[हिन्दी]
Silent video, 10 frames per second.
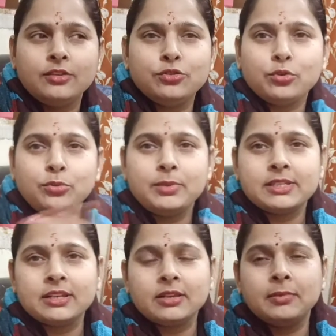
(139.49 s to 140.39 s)
जो
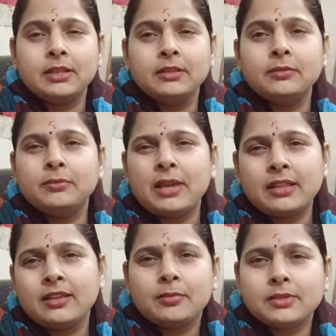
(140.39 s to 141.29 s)
बेसन के बन
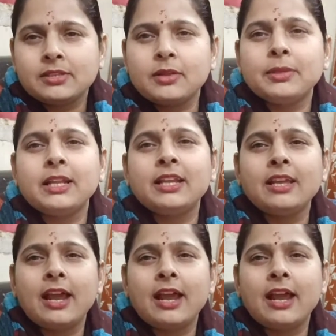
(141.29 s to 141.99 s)
मैदे या बेसन के पता नहीं